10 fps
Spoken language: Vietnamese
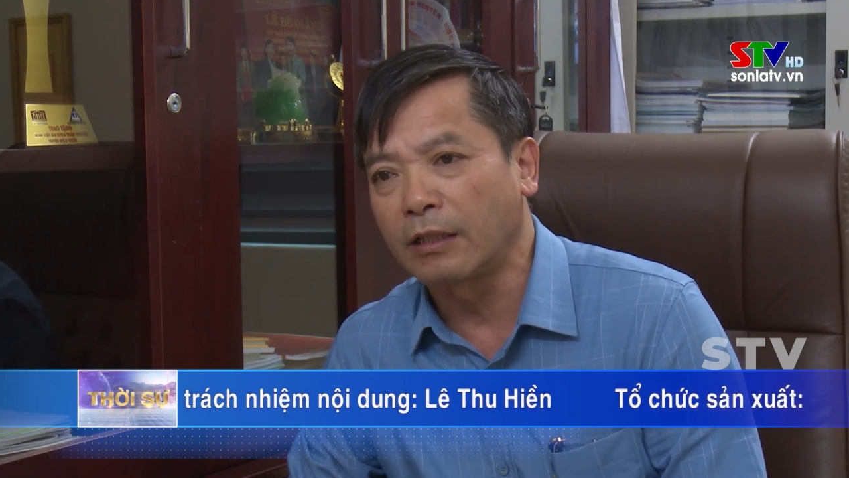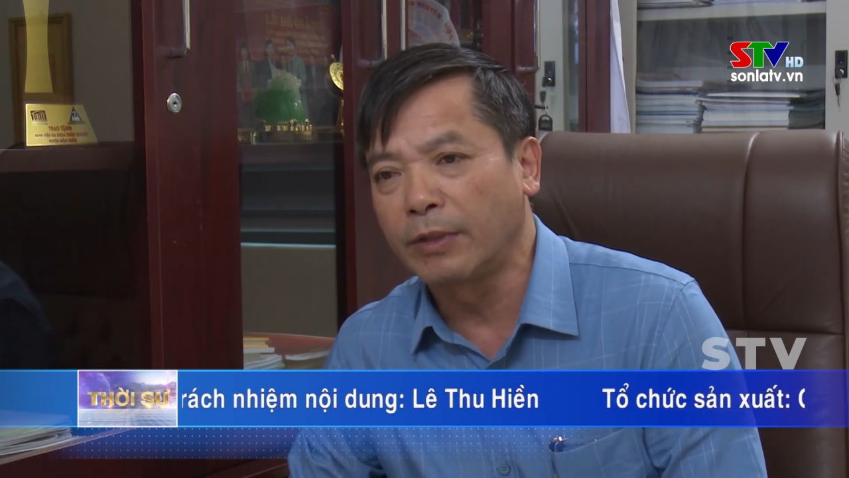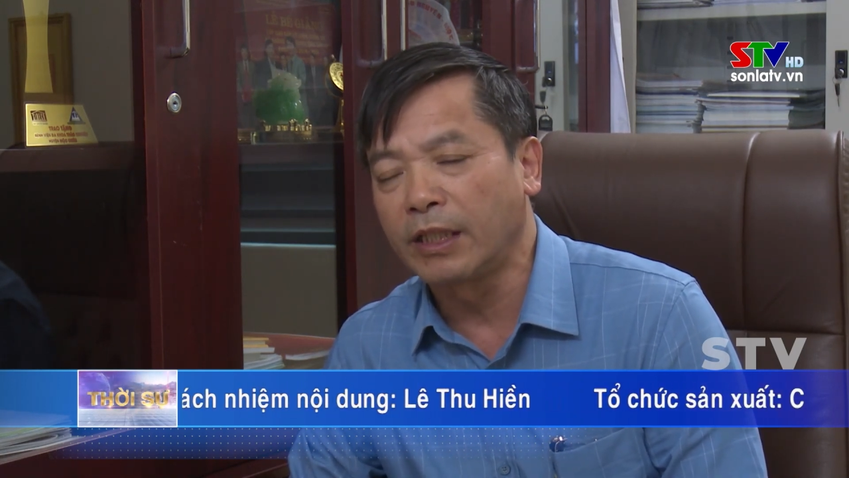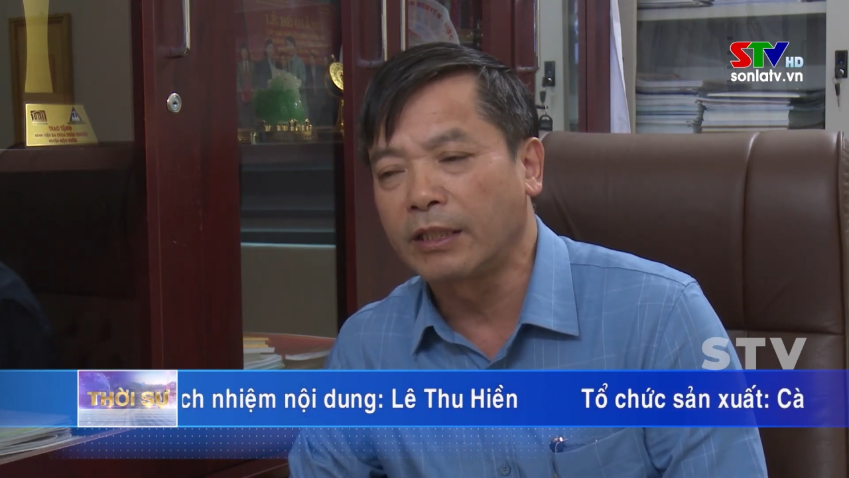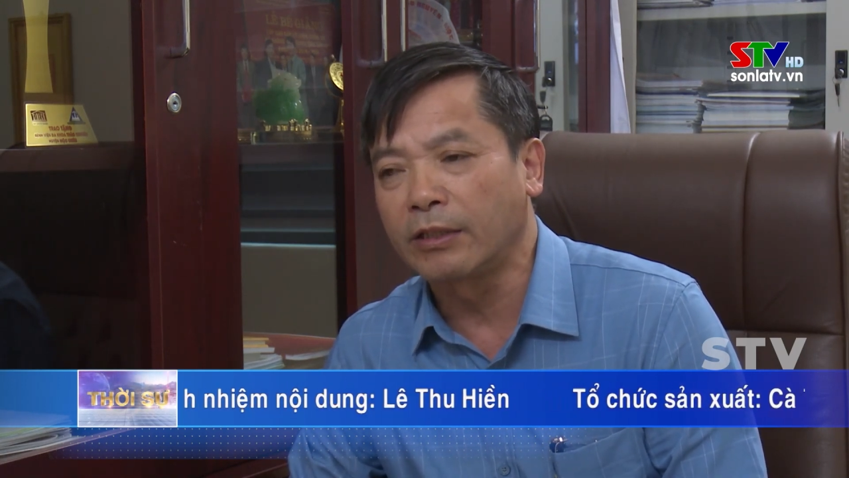
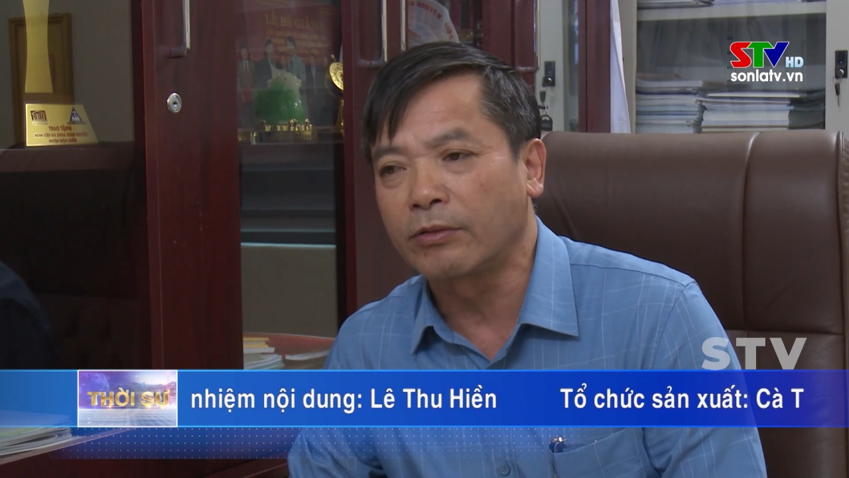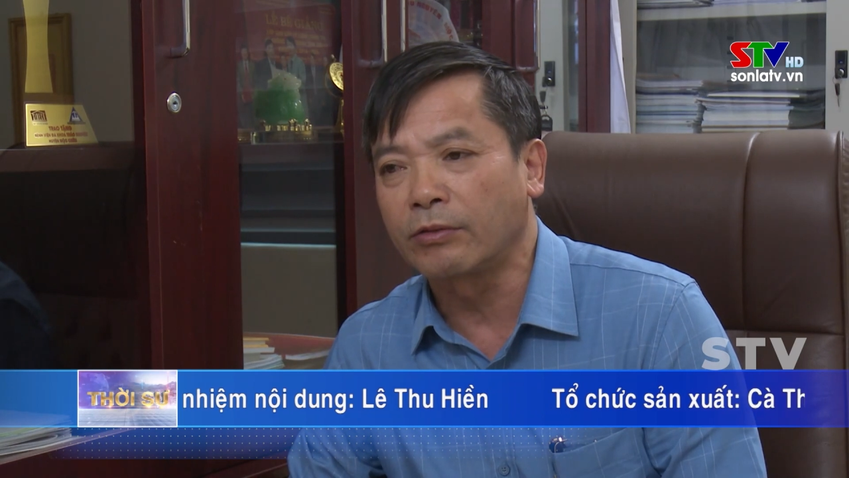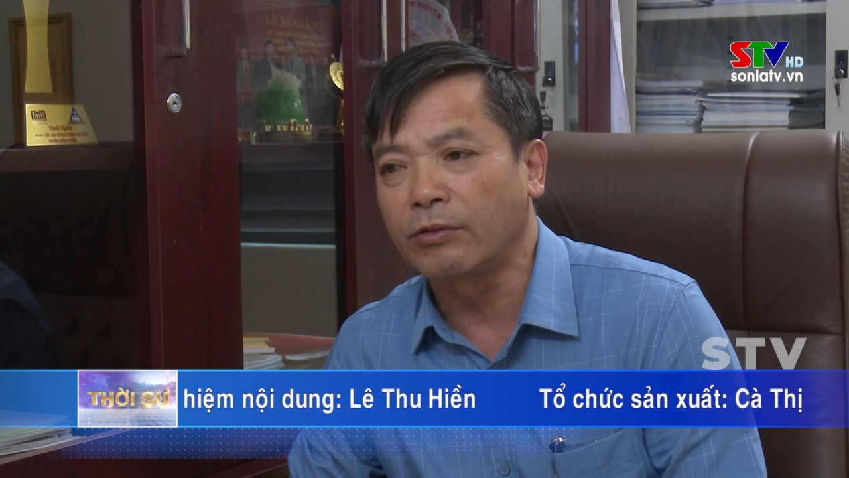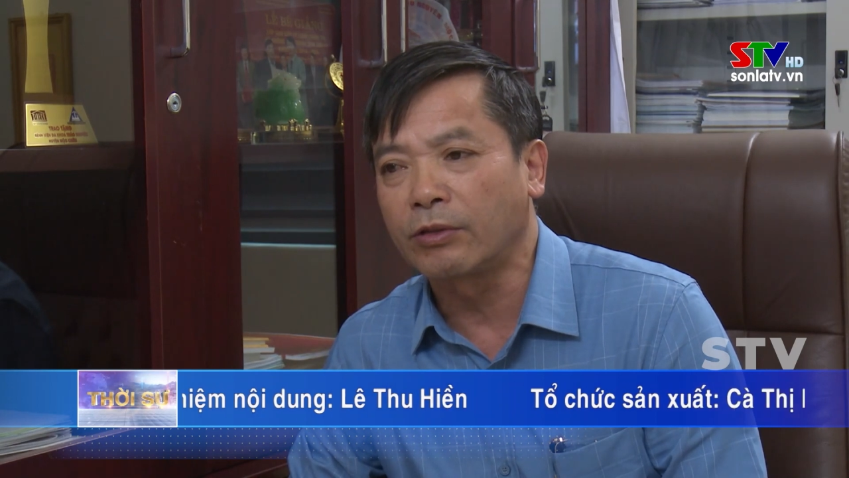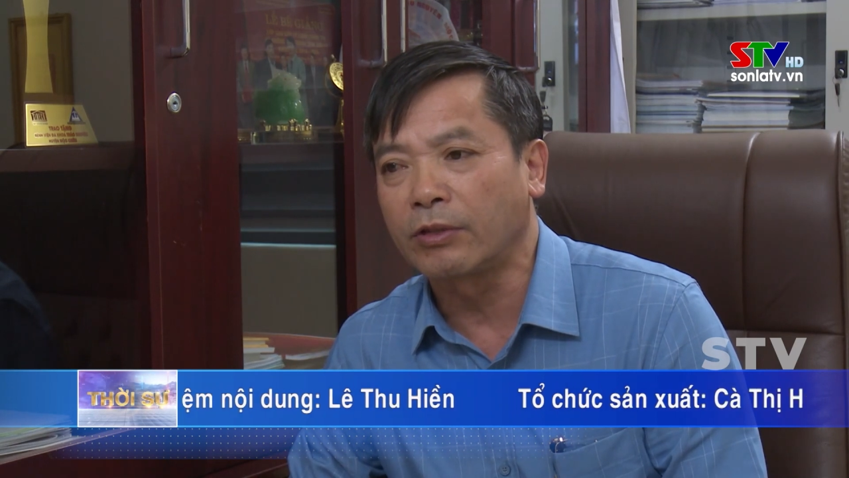cỏ xương
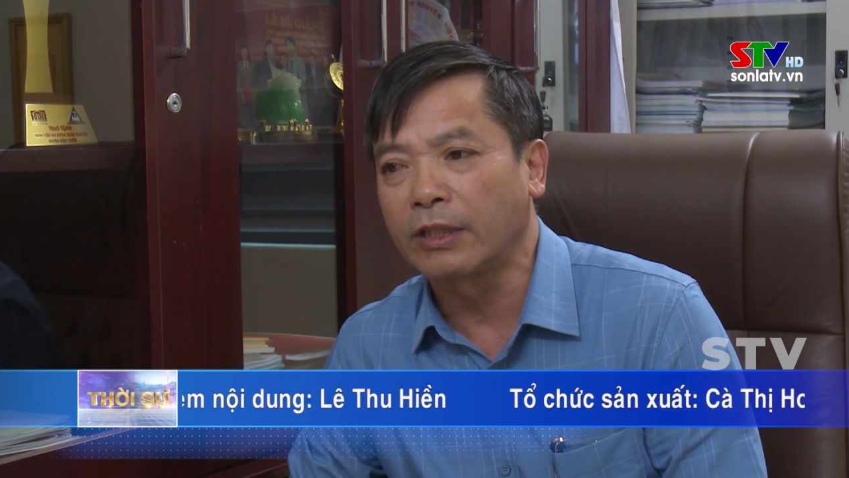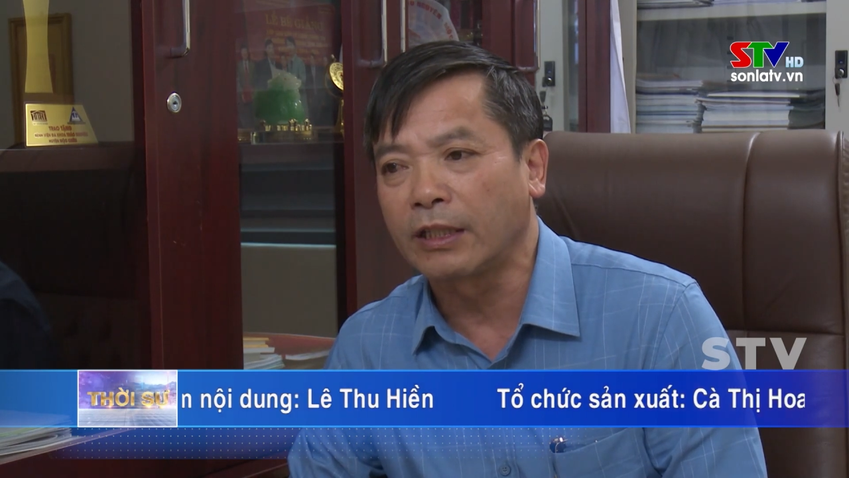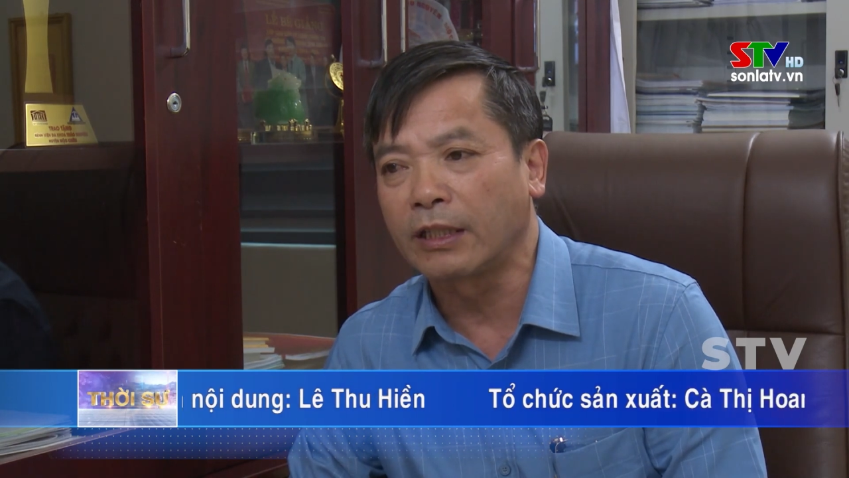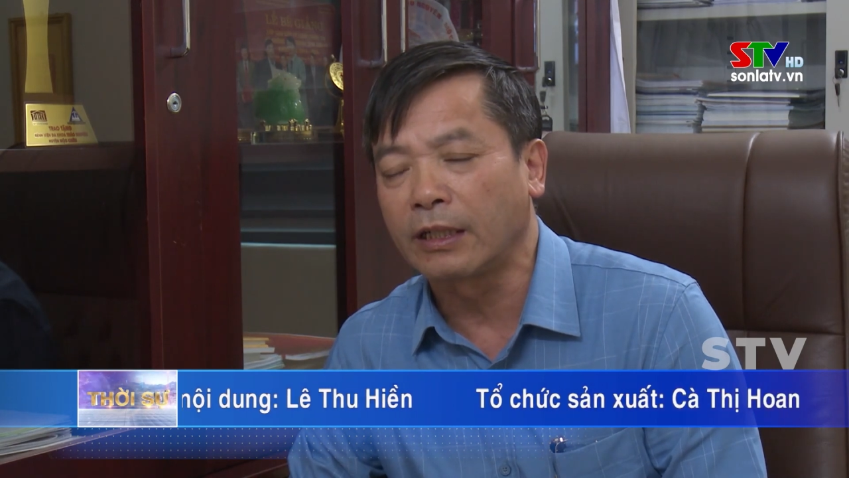làm le